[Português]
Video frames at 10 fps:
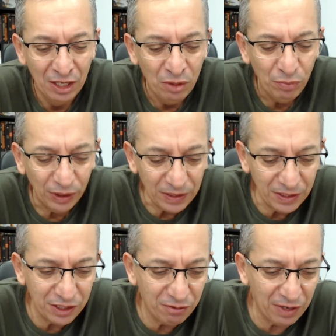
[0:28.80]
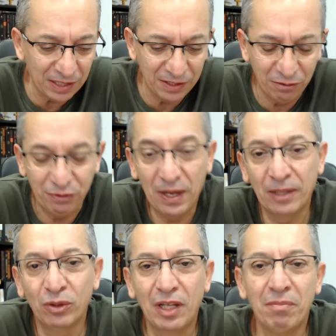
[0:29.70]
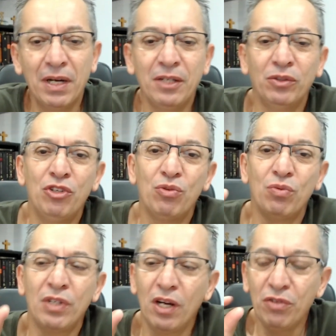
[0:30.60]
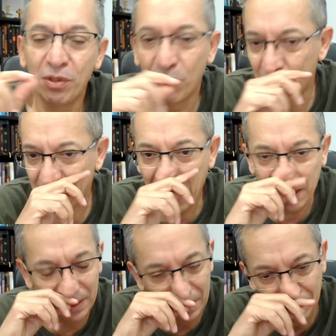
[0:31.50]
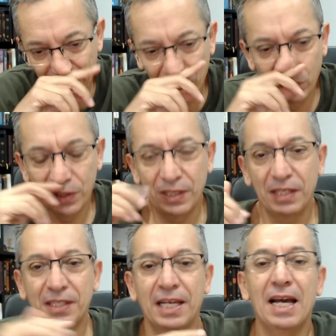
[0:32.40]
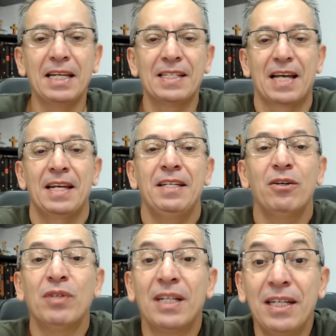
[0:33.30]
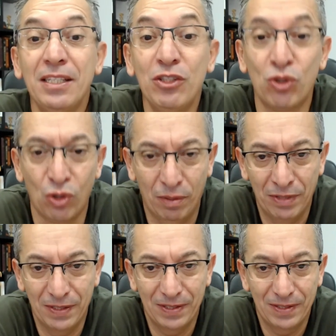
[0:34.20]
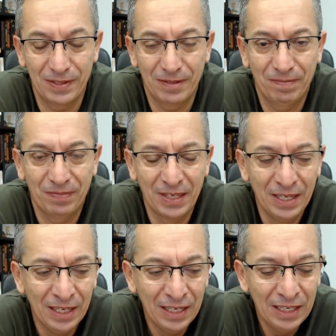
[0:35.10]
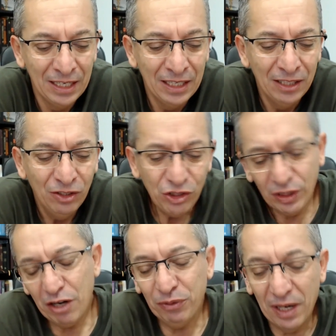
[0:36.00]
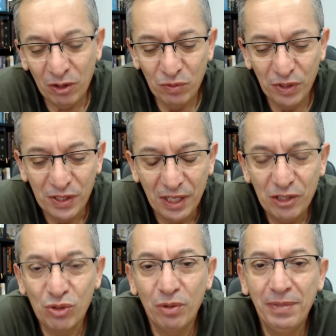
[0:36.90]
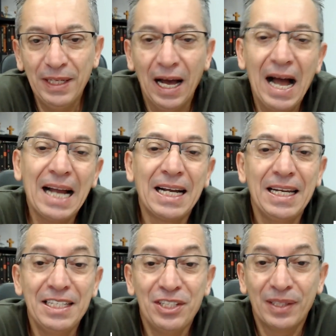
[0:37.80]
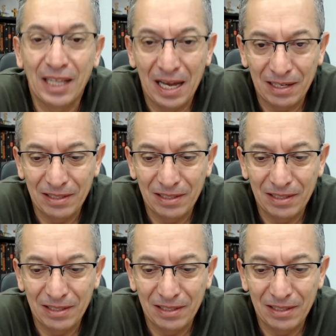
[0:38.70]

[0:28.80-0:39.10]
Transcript: porque se tivesse fé do tamanho de um grão de mostarda, vocês realizariam grandes obras. Hoje eu quero falar com vocês sobre acreditar,